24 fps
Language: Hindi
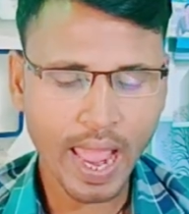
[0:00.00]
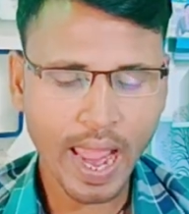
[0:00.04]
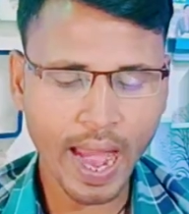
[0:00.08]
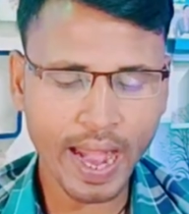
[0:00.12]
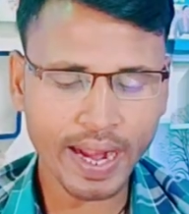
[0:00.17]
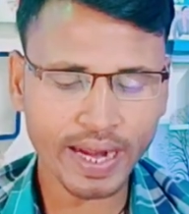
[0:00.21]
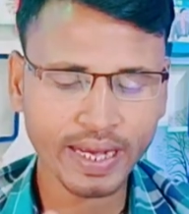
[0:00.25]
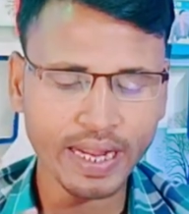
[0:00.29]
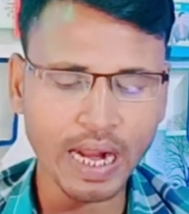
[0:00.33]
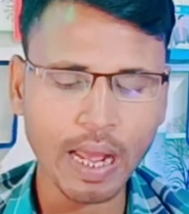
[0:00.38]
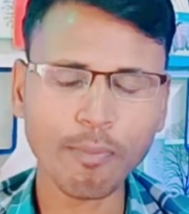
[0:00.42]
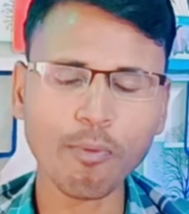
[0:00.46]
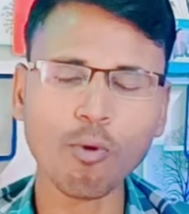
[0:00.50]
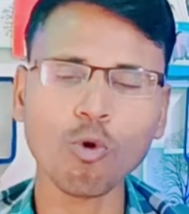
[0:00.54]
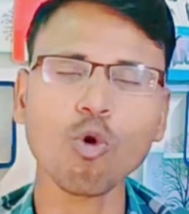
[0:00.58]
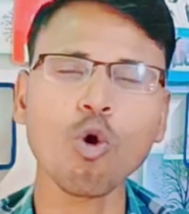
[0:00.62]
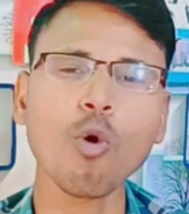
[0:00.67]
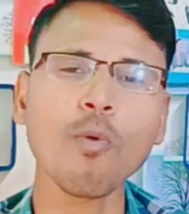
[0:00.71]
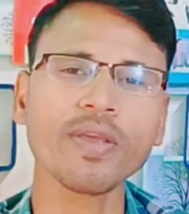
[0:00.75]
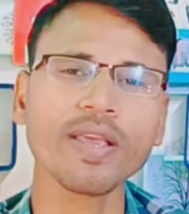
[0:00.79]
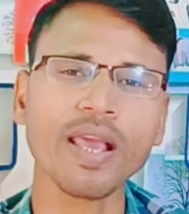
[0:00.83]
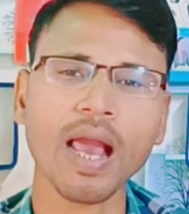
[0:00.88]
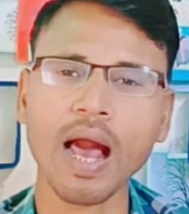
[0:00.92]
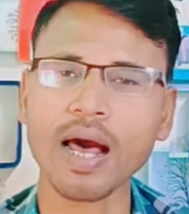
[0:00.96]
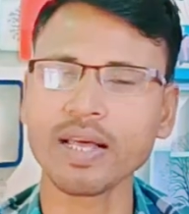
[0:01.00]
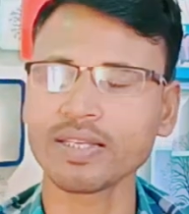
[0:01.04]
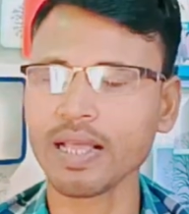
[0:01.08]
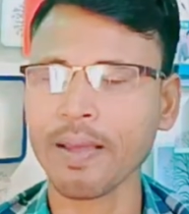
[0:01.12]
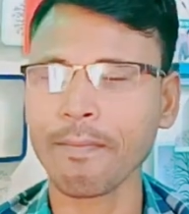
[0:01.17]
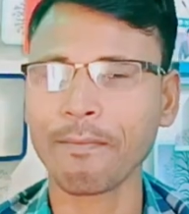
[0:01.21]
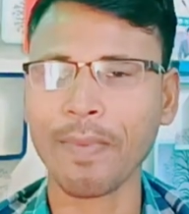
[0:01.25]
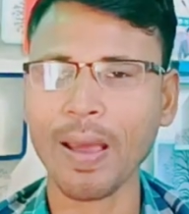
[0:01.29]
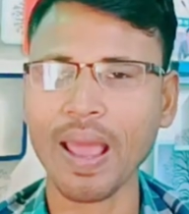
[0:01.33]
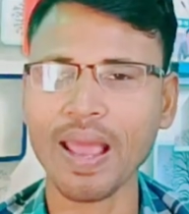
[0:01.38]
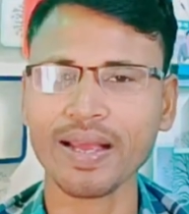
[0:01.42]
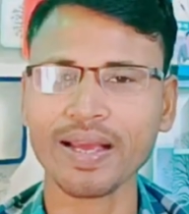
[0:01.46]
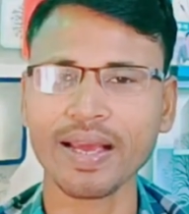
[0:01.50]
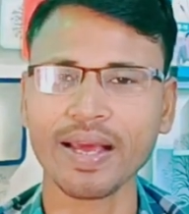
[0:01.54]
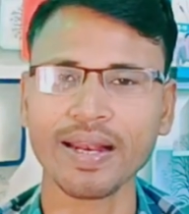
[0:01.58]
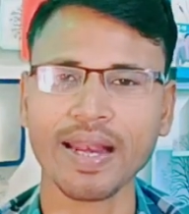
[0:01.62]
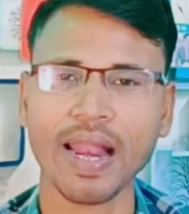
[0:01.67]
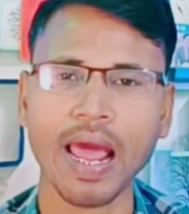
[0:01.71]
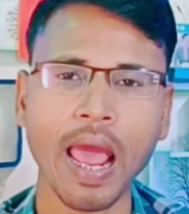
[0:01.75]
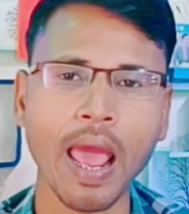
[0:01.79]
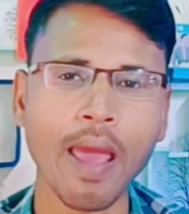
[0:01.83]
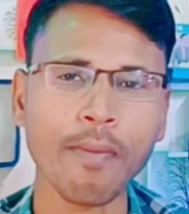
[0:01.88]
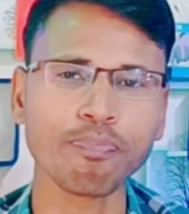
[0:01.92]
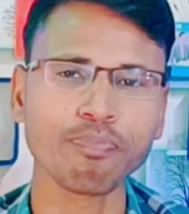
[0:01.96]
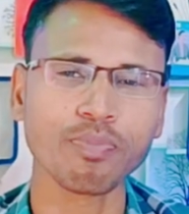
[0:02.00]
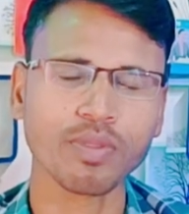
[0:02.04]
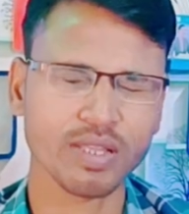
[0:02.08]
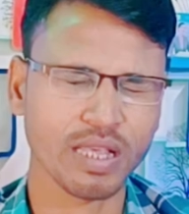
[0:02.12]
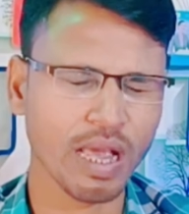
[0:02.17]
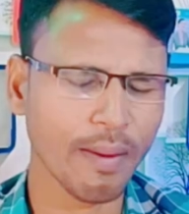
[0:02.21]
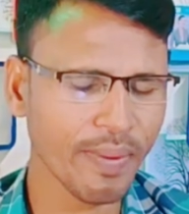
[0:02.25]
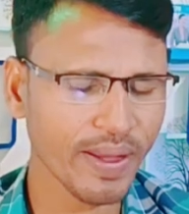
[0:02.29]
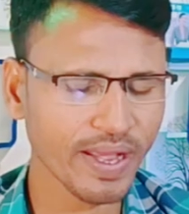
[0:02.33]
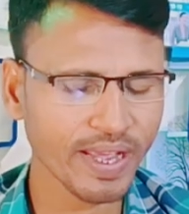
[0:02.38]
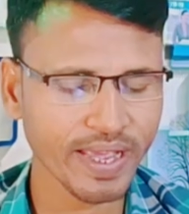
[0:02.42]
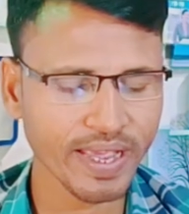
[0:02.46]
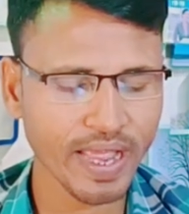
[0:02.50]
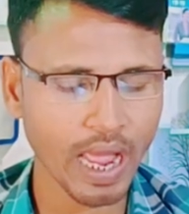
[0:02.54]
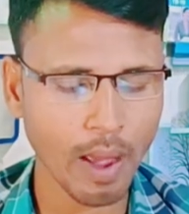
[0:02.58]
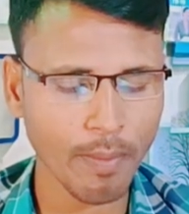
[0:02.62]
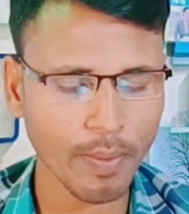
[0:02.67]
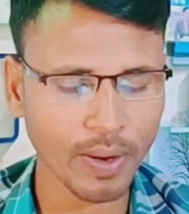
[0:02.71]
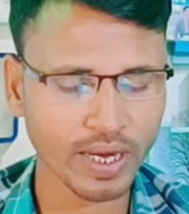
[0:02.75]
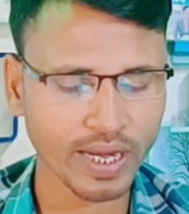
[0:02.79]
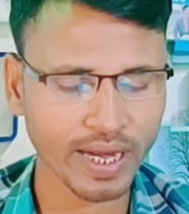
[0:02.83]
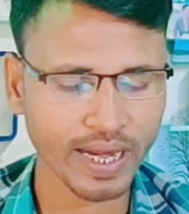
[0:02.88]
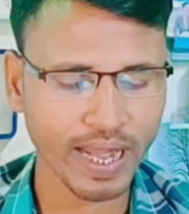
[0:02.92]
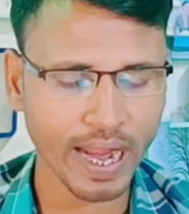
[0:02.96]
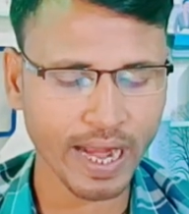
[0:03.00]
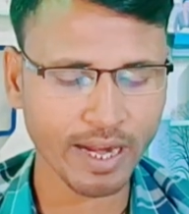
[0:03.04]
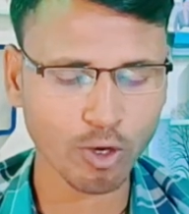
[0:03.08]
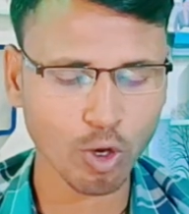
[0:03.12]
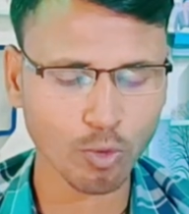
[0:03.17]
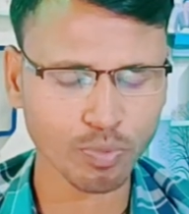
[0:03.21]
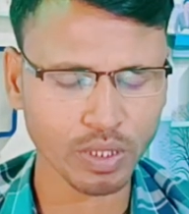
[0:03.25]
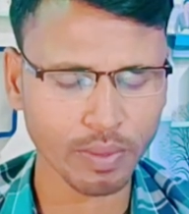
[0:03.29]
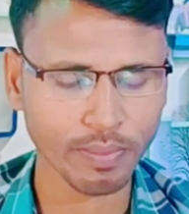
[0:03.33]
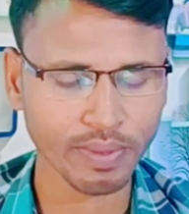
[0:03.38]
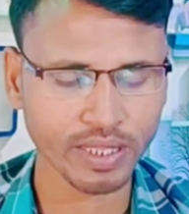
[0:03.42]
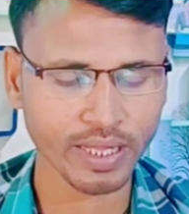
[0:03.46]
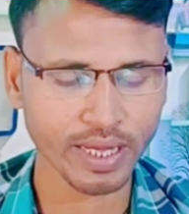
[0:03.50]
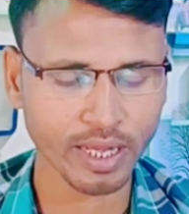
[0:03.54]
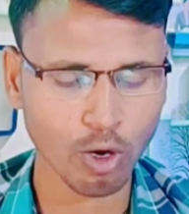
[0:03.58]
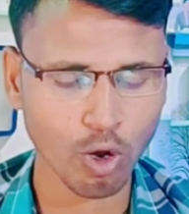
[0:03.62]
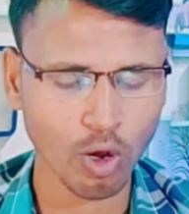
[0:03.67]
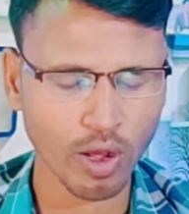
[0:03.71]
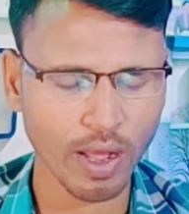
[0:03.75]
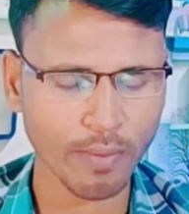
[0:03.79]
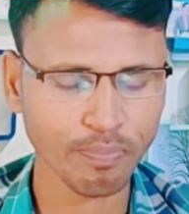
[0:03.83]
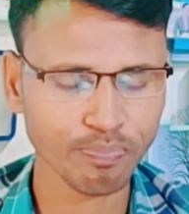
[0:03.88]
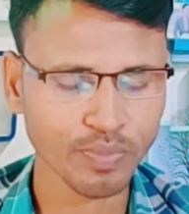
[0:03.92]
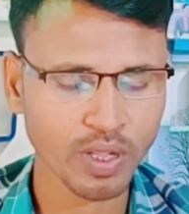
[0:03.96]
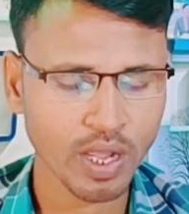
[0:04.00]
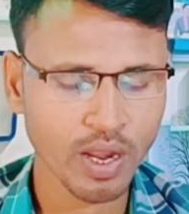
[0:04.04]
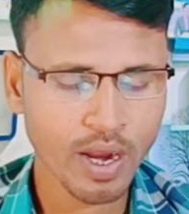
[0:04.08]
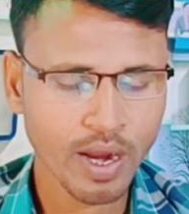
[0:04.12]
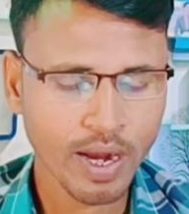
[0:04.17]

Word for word: एंड अगर आप लोग को यहां से बैक करना है जब भी कि यहां पर थ्री लाइन का ऑप्शन दिख रहा होगा